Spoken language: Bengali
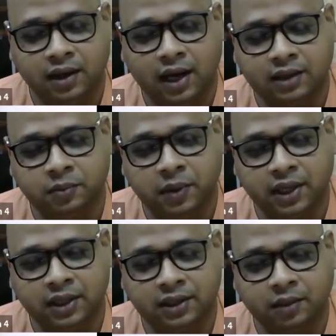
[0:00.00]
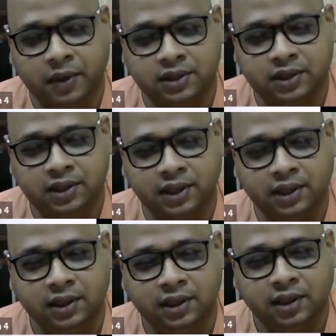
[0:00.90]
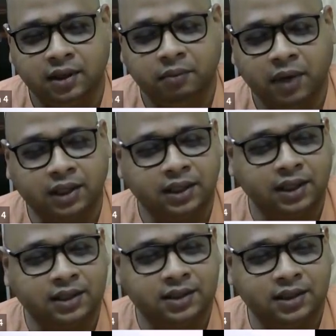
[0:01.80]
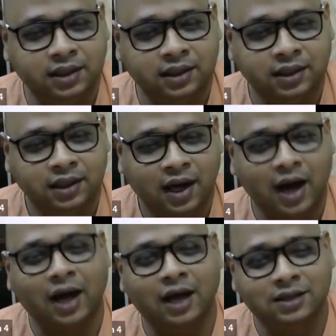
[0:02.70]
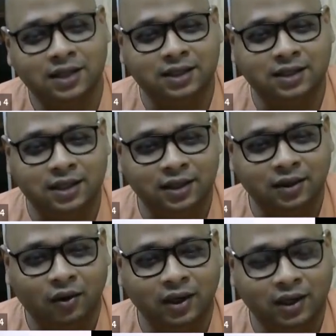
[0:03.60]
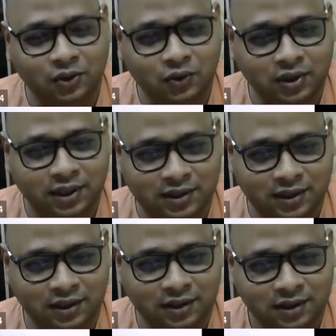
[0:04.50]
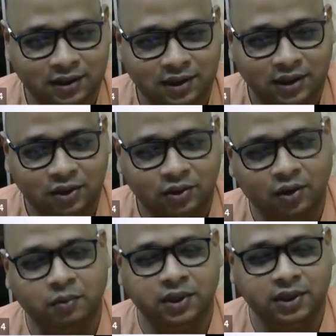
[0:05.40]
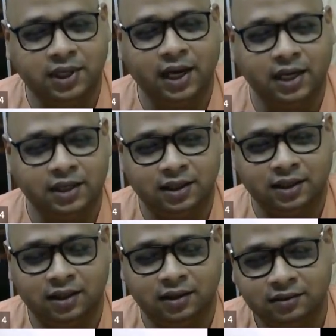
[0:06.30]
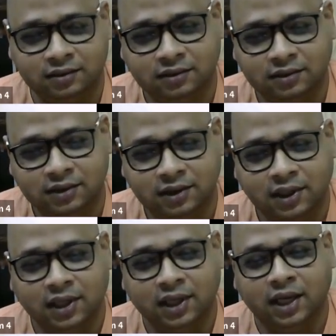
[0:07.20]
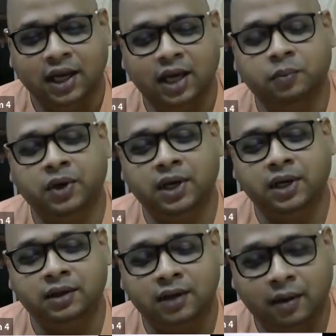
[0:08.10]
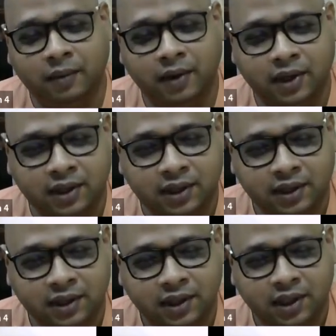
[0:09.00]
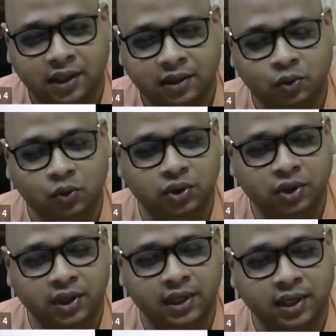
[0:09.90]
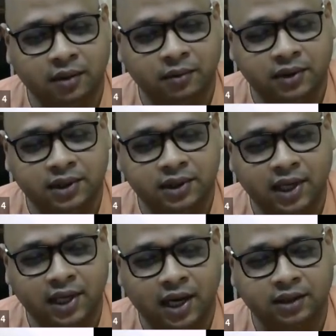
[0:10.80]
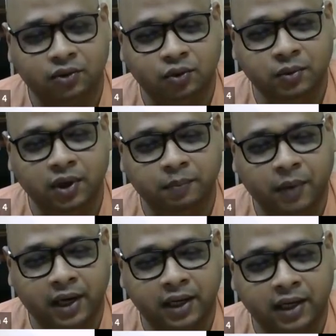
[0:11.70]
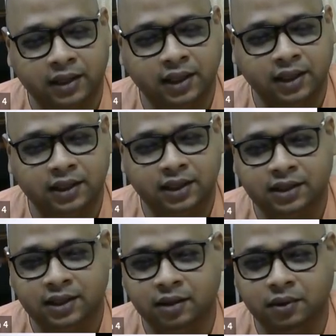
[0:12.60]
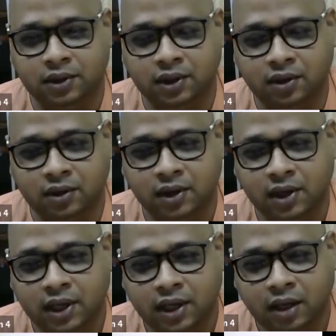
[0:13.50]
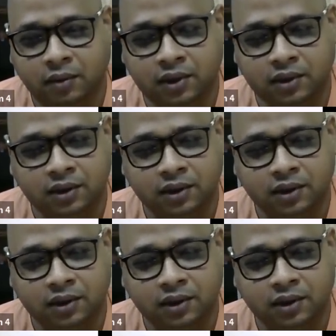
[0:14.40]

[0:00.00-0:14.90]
গাছপালা দেখতে পাচ্ছি পাতা দেখছি আকাশ দেখছি অনেক কিছুই দেখছি তখন বলতো ঠিক আছে ছেড়ে দাও এরপরে আবার দুর্যোধনকে ডেকে বলছে যে আচ্ছা তুমি ওই পাখিটার দিকে দৃষ্টি নিবদ্ধ করো এবং